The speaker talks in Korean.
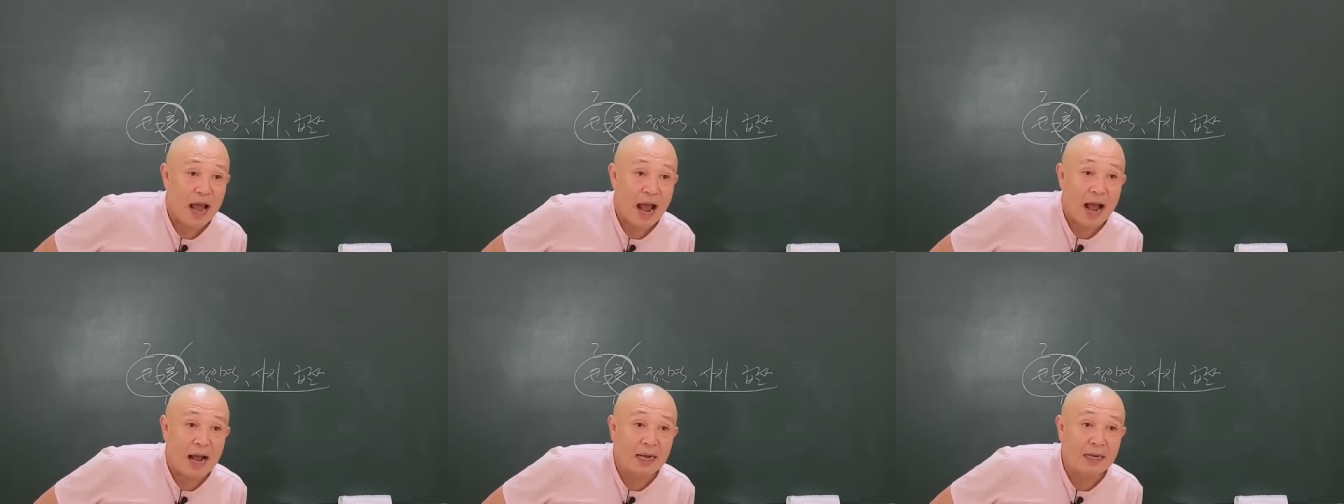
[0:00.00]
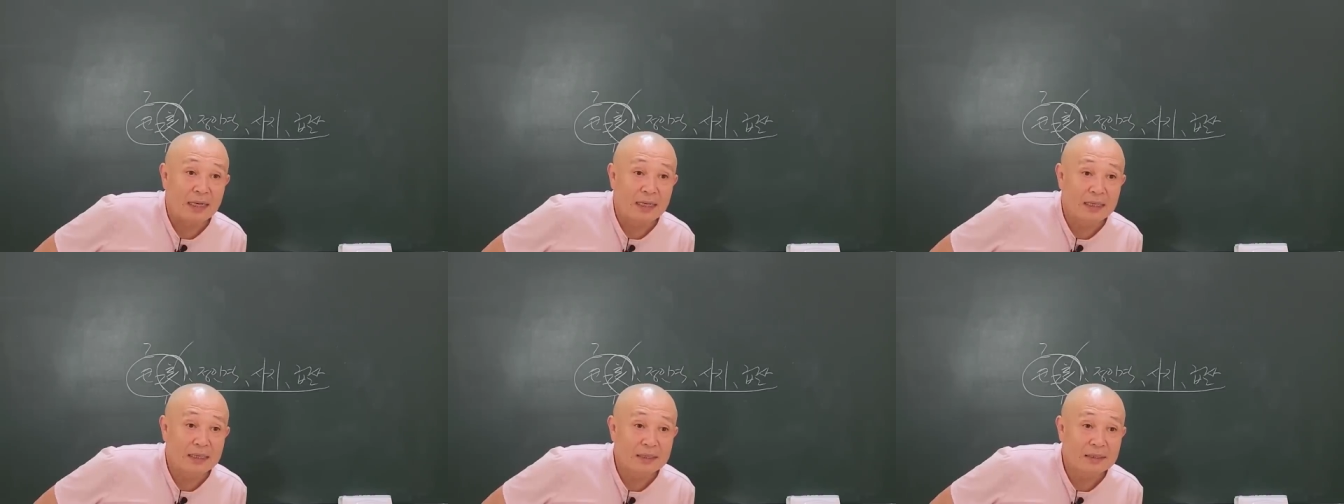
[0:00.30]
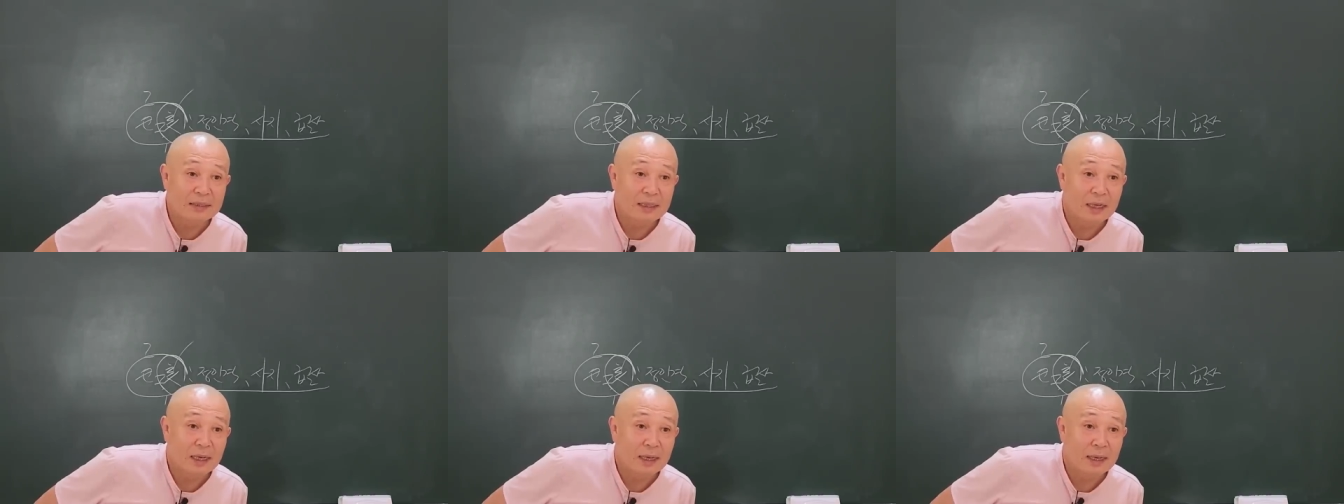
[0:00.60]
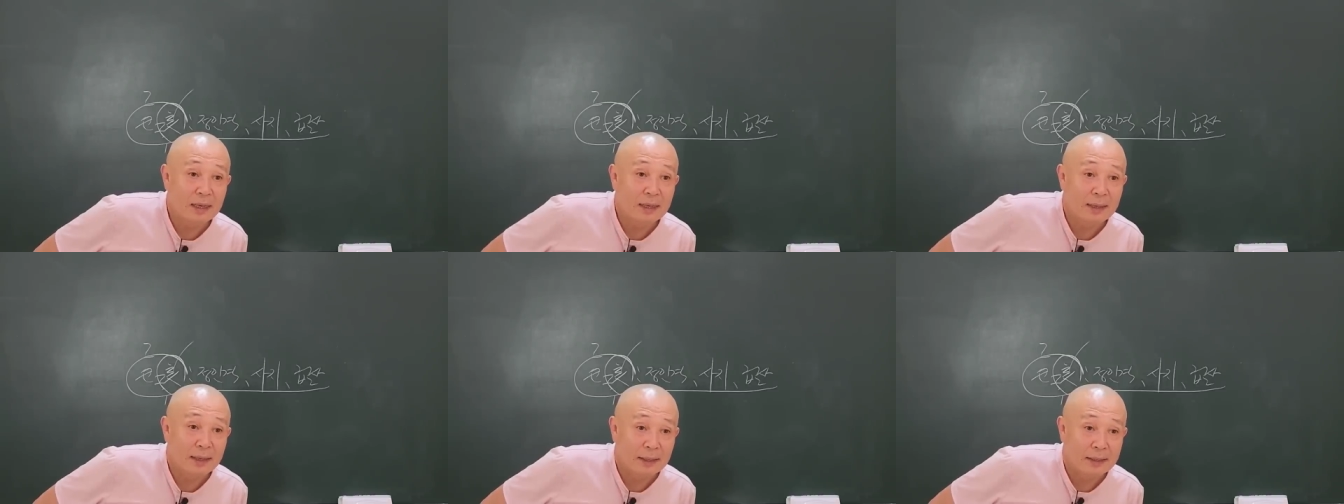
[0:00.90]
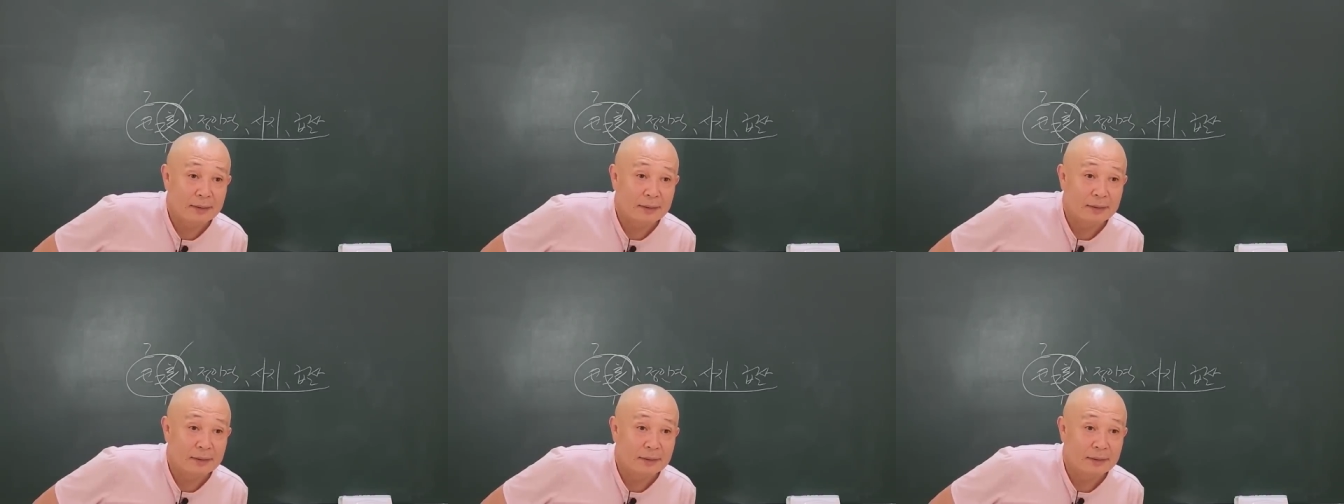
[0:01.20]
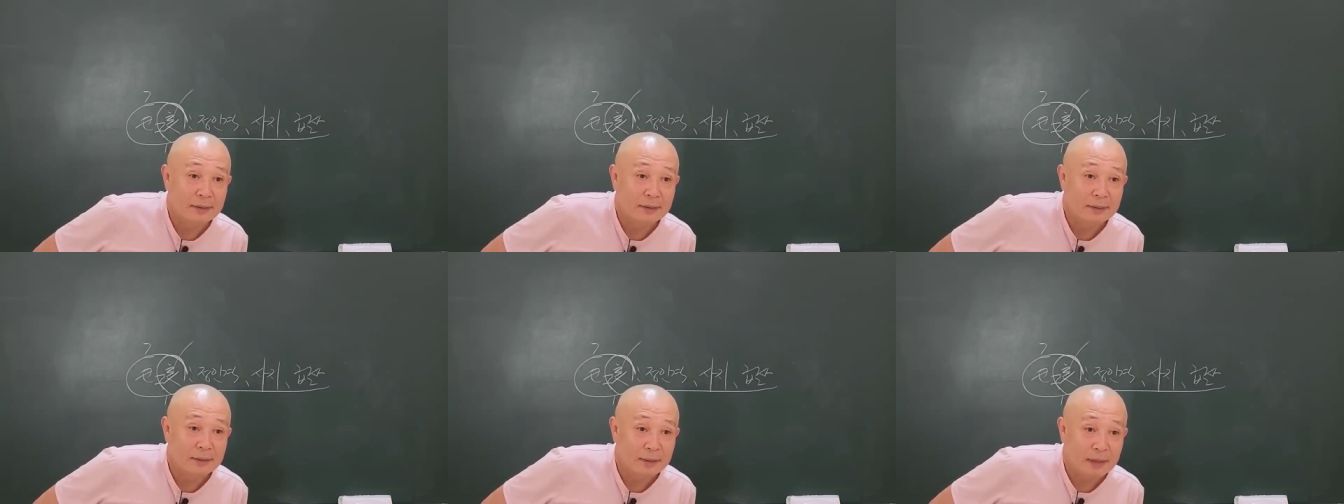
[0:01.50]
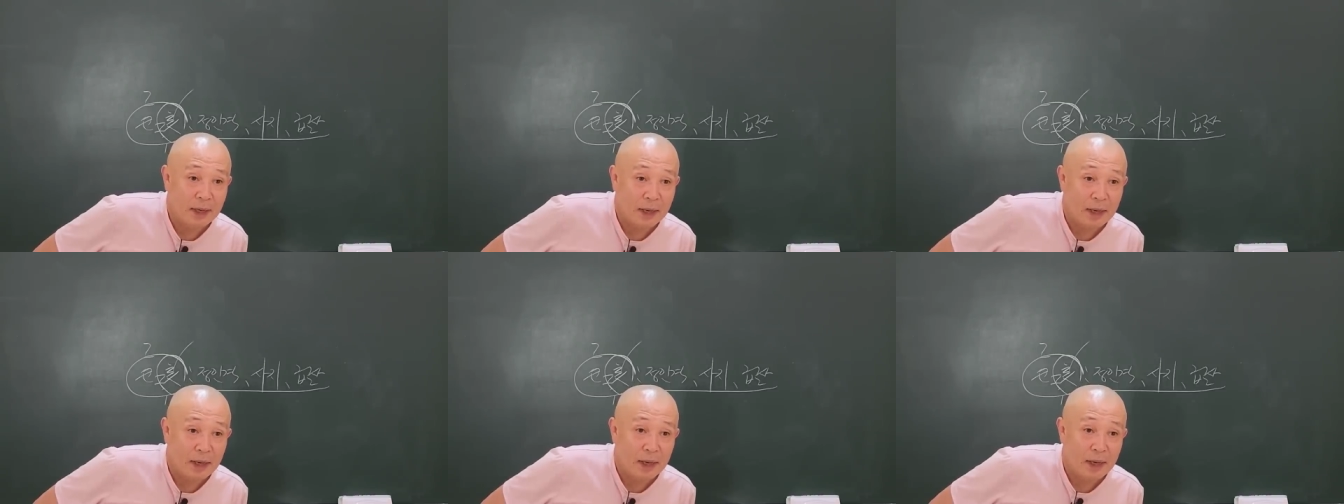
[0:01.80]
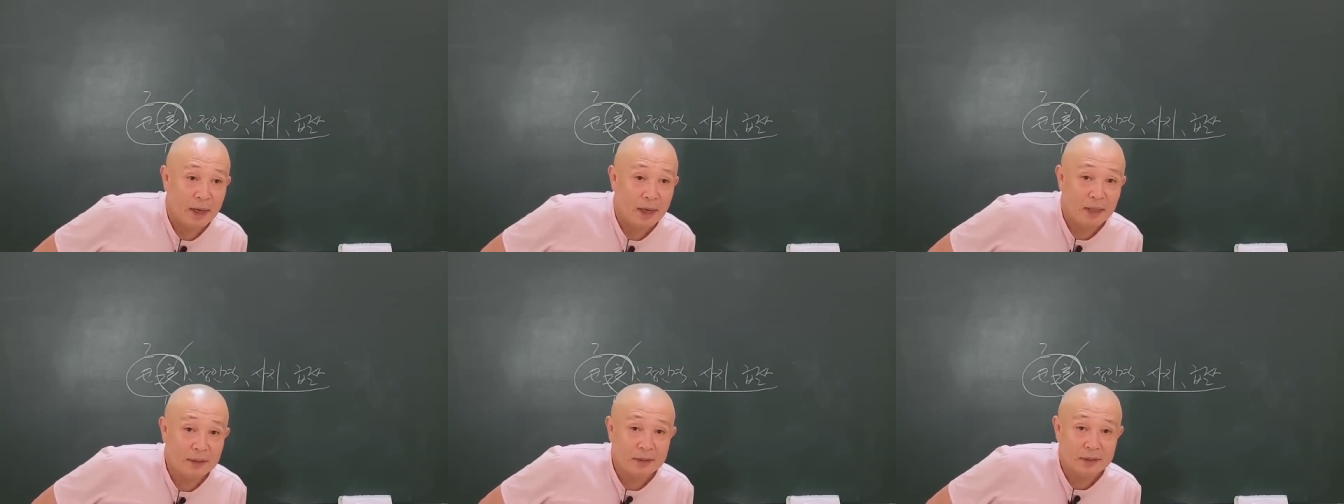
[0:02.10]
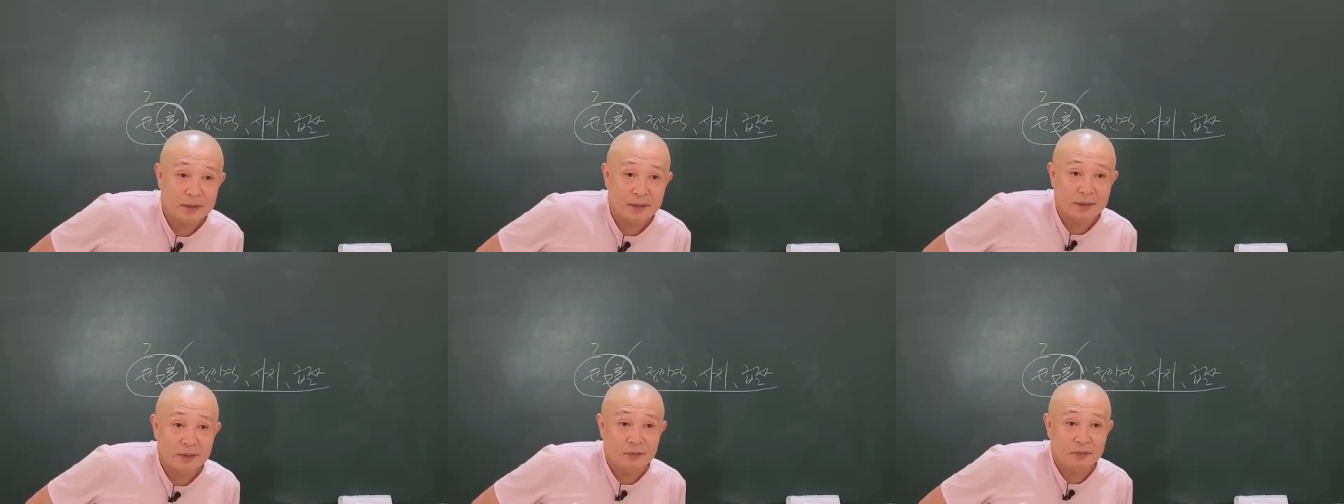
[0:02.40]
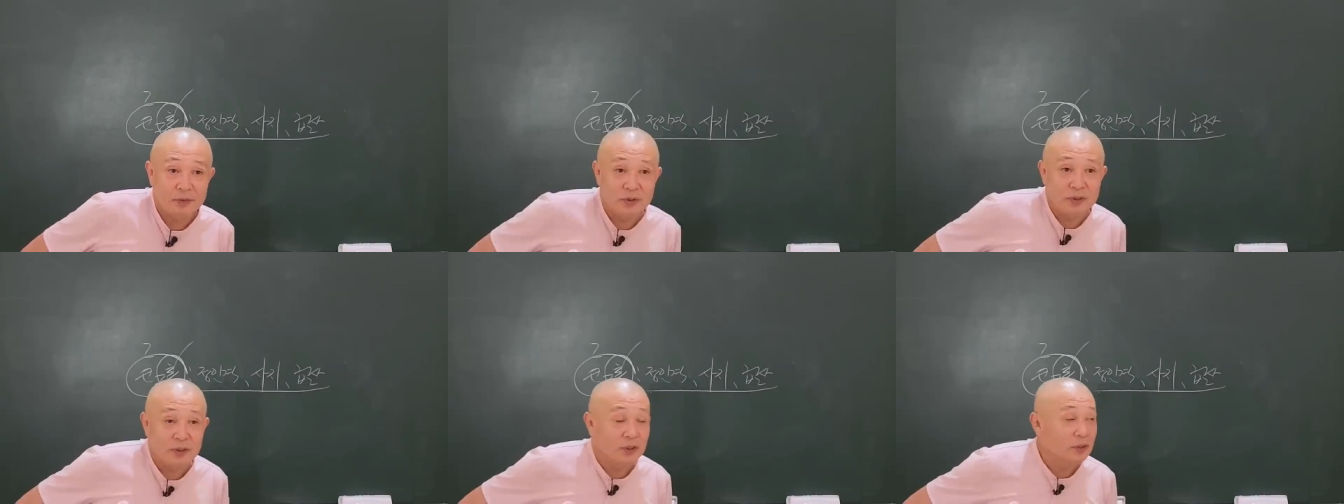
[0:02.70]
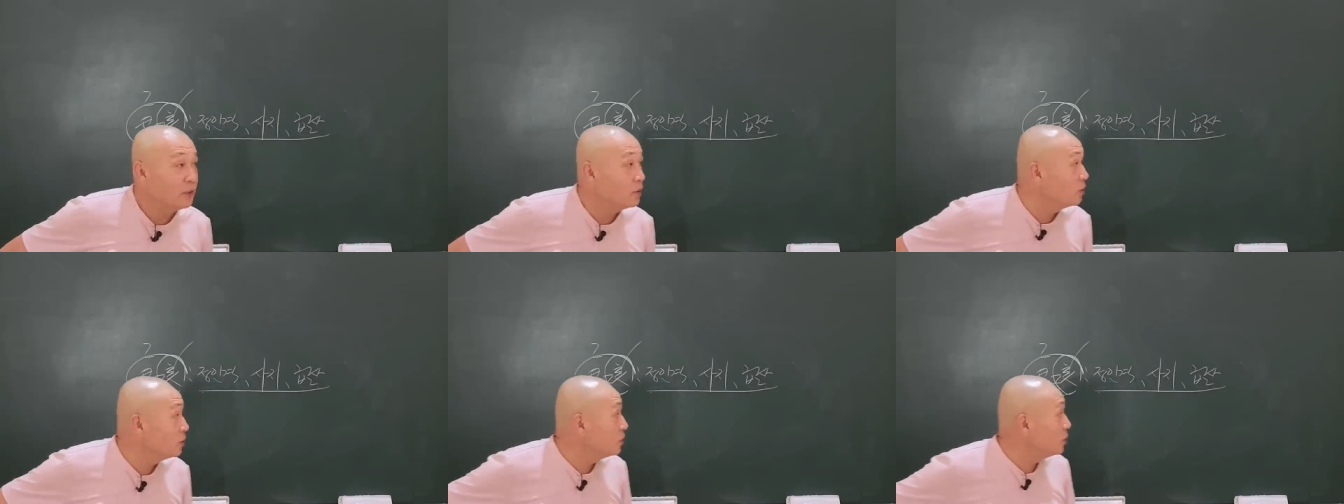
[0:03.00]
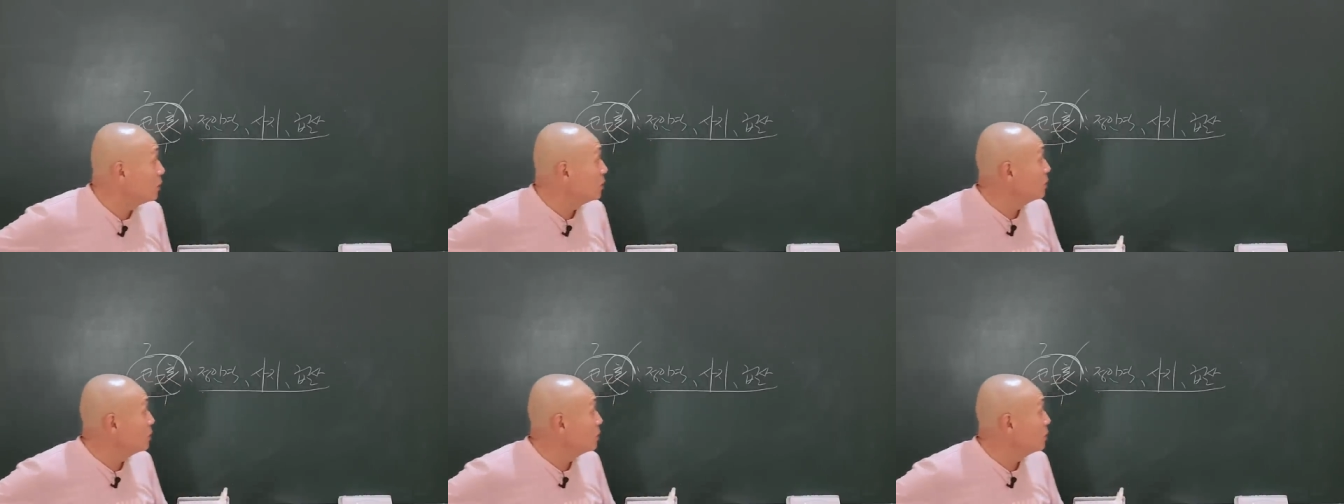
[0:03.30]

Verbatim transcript: 앙상한 가지 위에 이거